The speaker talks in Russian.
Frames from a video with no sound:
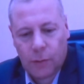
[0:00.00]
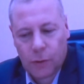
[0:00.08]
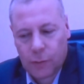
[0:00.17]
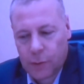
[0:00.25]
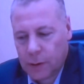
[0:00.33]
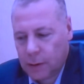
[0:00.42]

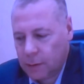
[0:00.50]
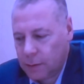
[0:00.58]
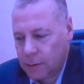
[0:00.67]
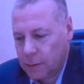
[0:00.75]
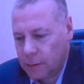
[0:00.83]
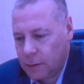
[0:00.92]
домов на
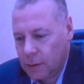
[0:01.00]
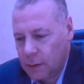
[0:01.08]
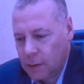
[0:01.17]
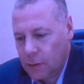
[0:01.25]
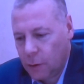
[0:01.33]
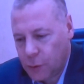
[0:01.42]
улице
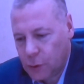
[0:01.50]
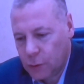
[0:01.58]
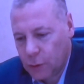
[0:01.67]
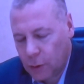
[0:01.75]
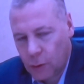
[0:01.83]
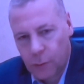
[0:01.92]
Кирпичной
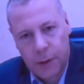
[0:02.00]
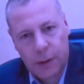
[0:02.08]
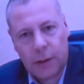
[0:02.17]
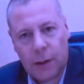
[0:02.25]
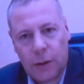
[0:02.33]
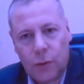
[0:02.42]
глава региона
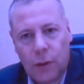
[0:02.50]
узнал